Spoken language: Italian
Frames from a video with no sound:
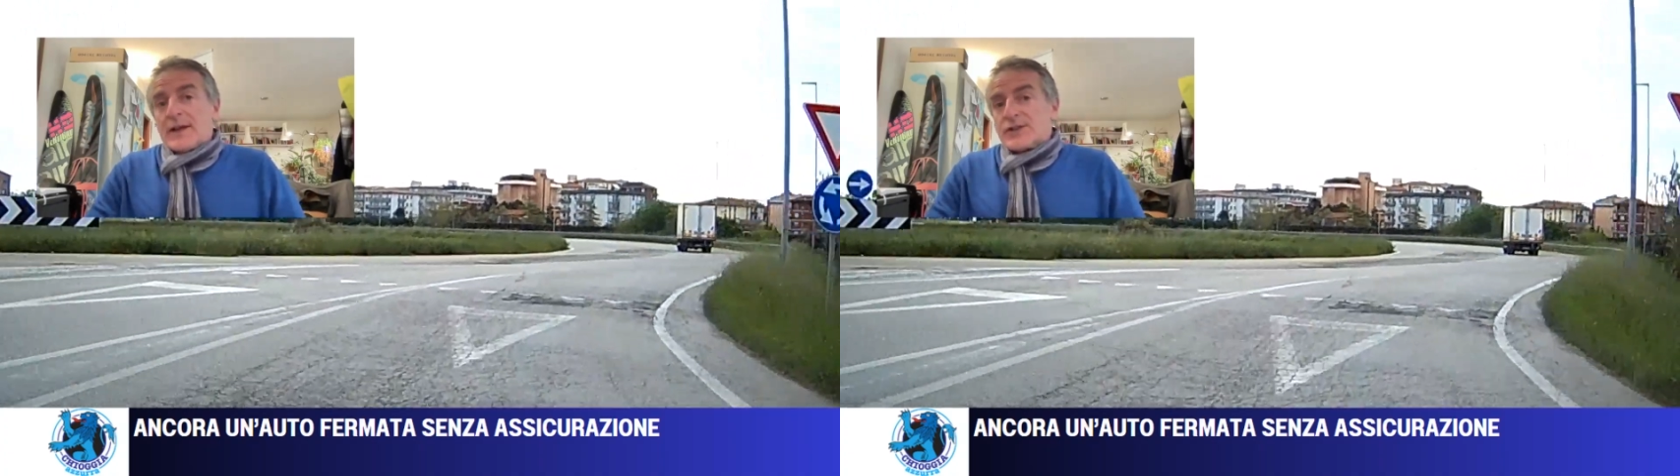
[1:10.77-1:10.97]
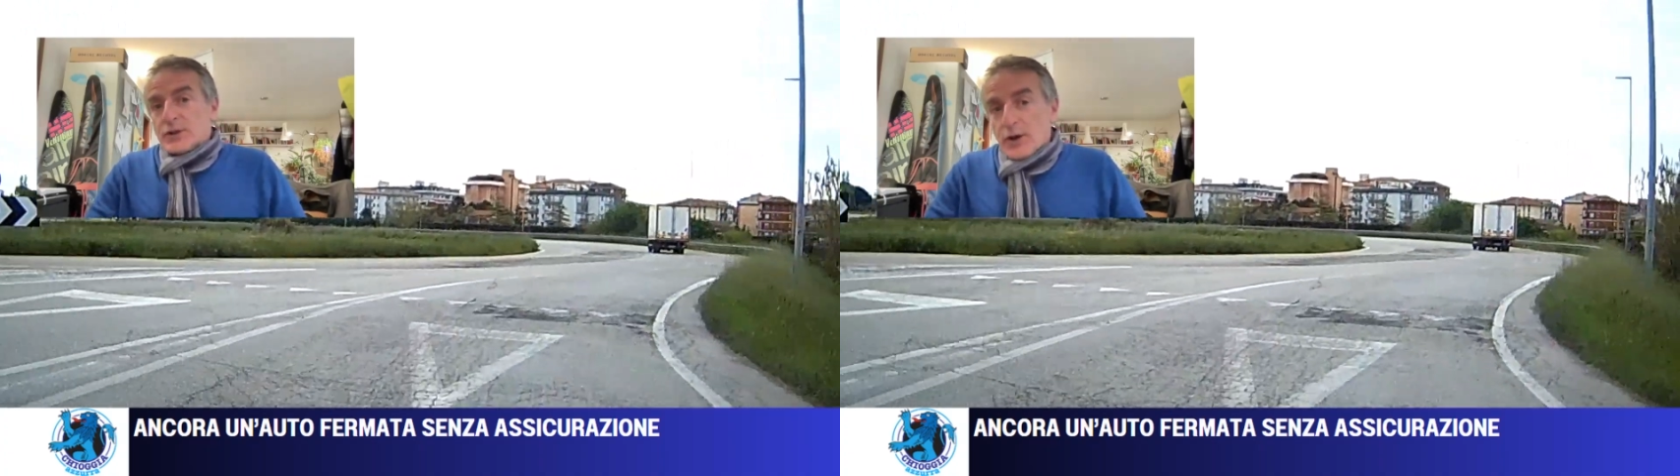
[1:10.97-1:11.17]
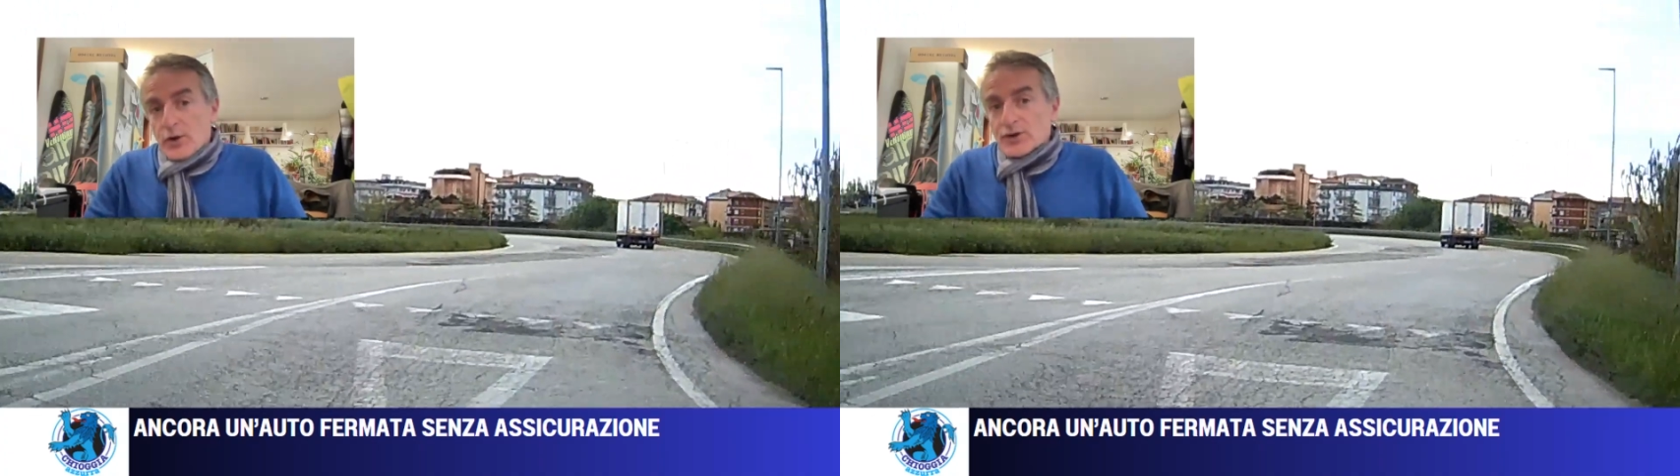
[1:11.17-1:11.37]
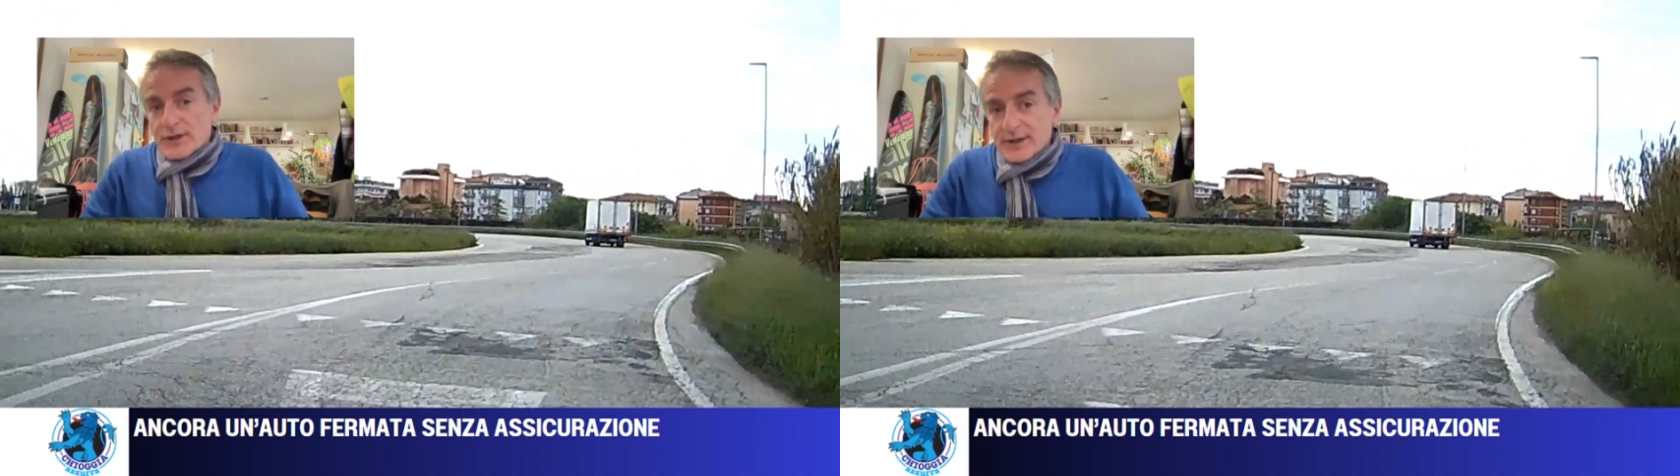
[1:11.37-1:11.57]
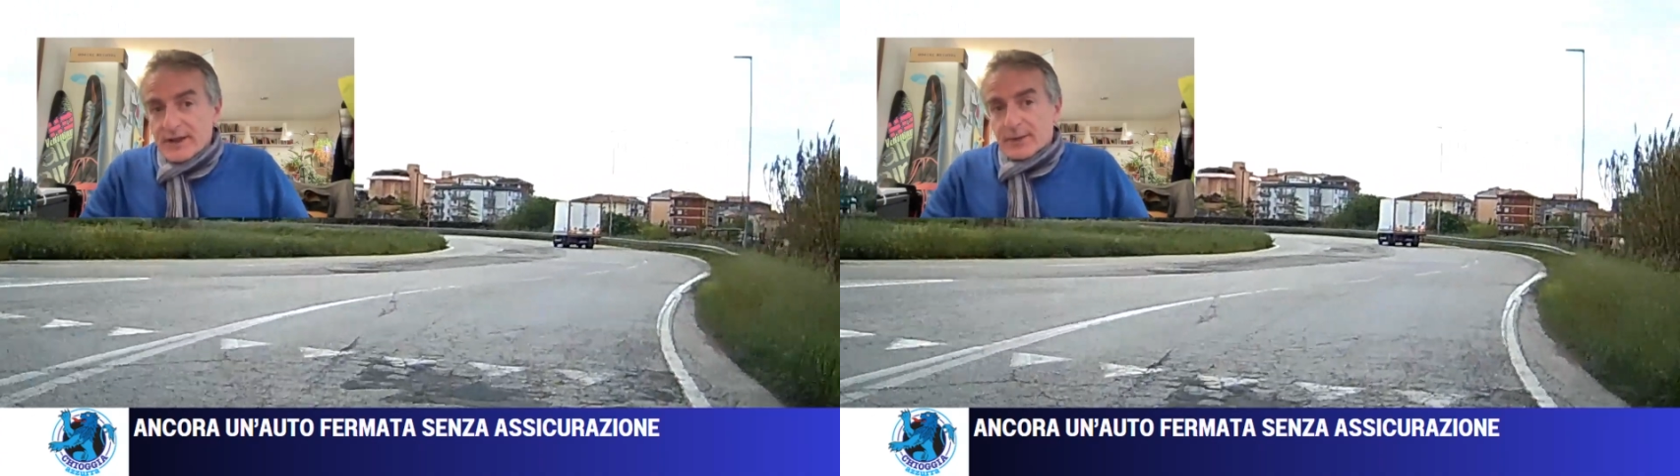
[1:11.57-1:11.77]
c'è una cosa
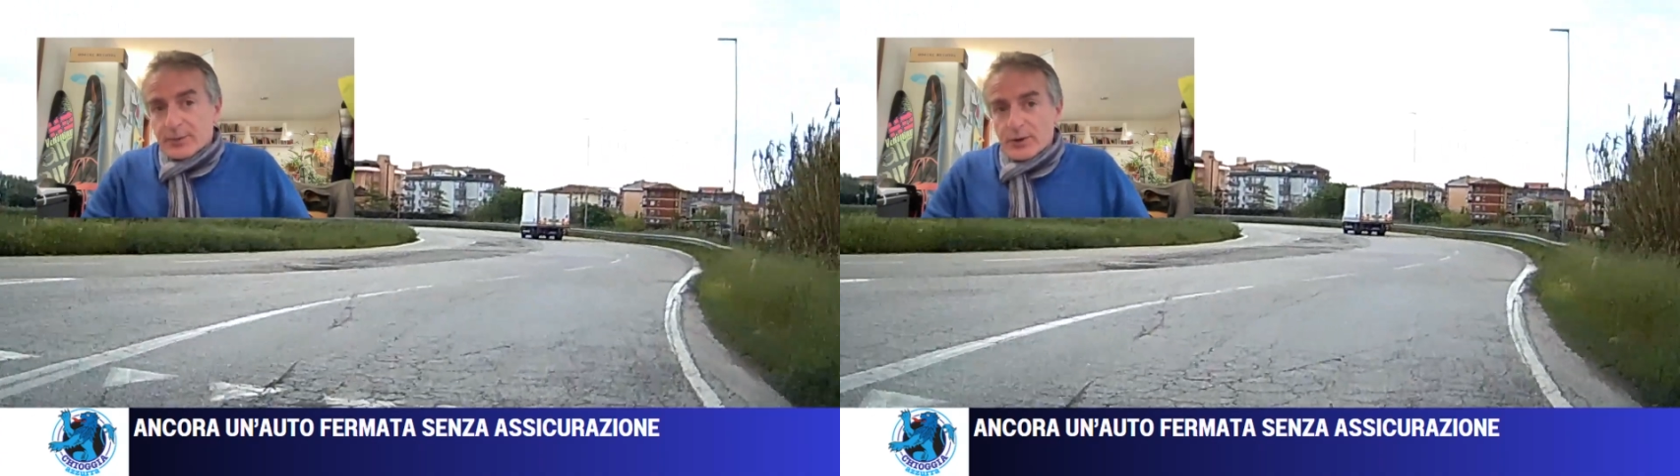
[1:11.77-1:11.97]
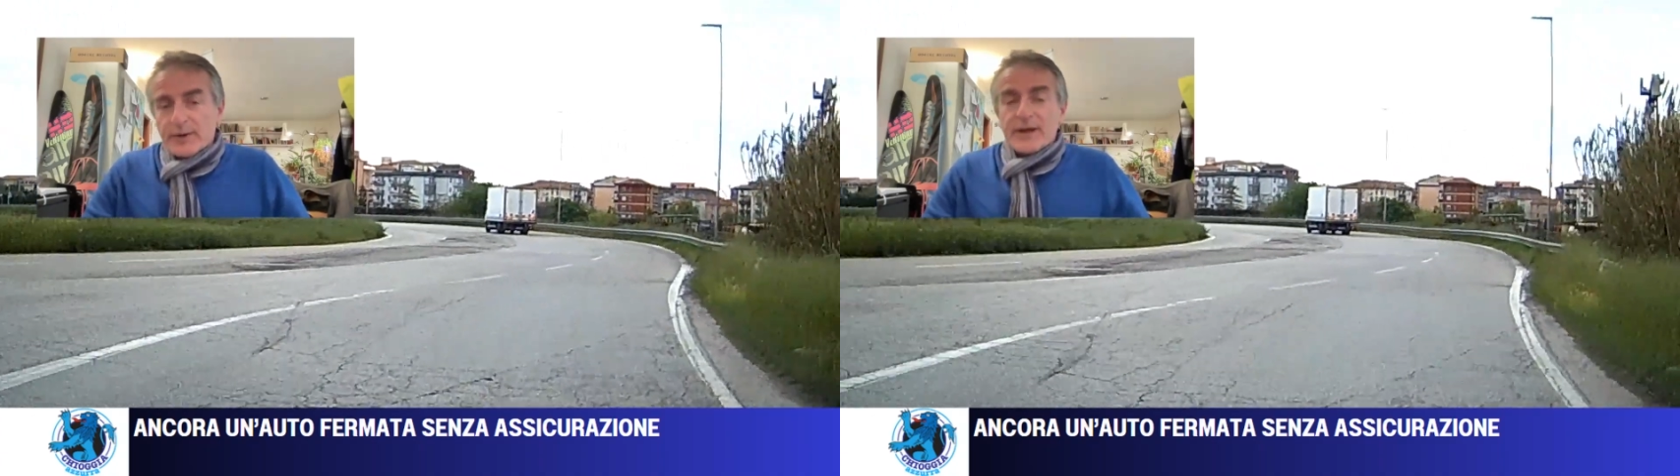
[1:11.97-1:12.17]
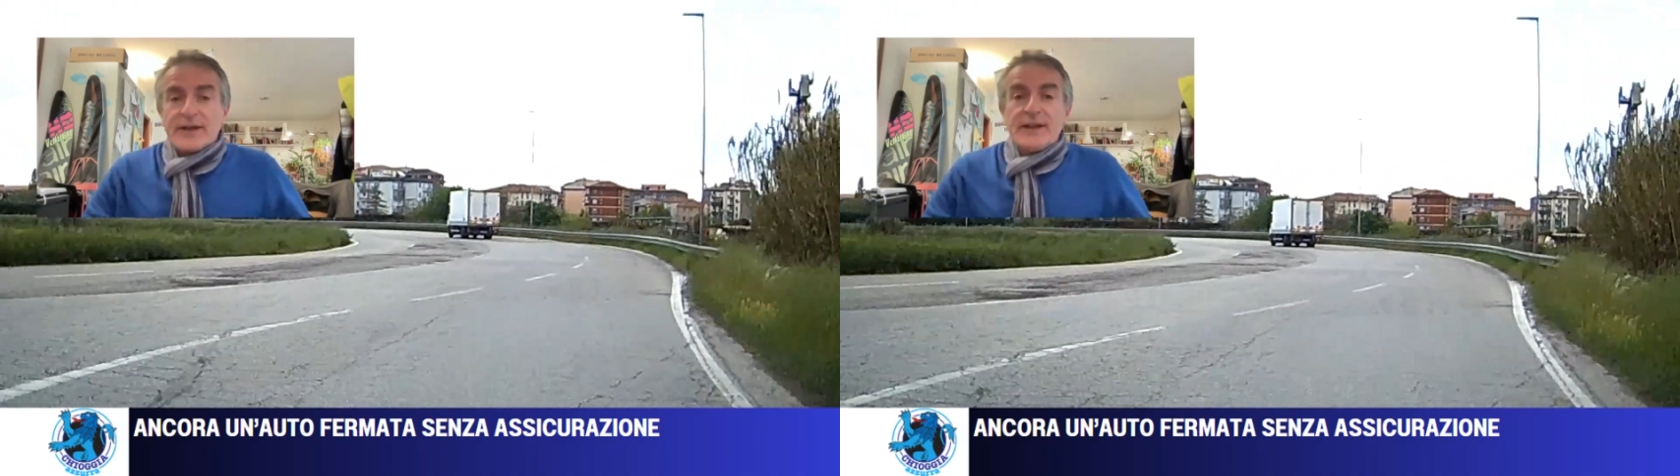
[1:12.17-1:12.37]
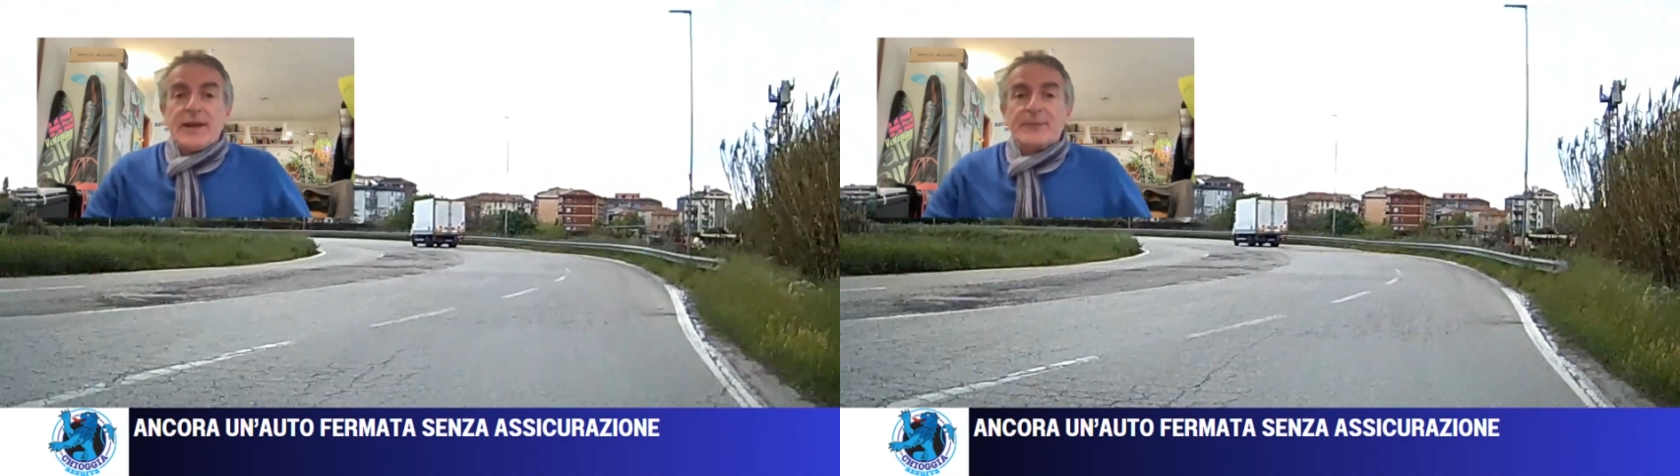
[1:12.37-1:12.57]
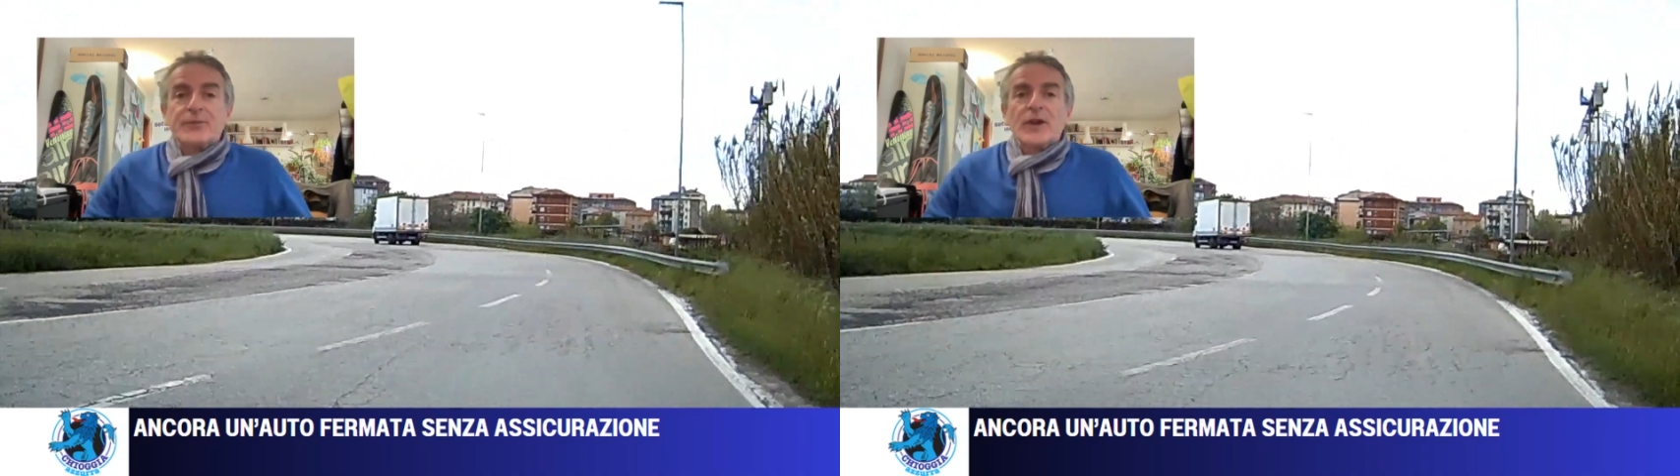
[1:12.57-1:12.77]
da dire però che
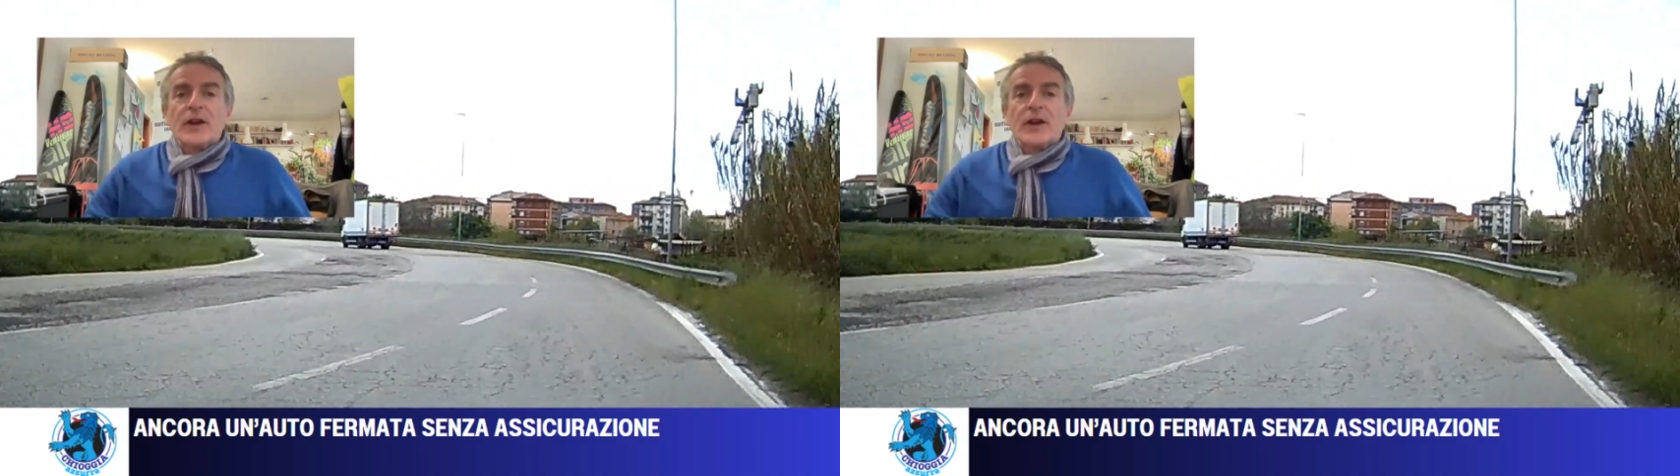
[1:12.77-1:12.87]
chi